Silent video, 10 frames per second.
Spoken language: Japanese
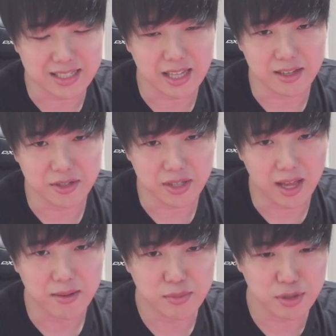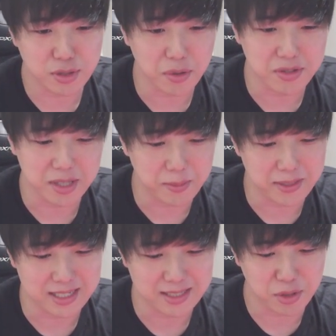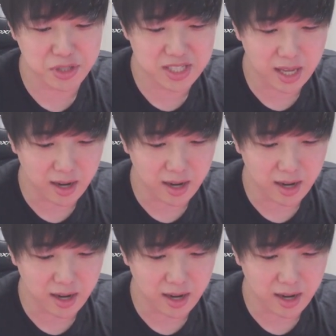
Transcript: ていうね、文章を送ってみました。そした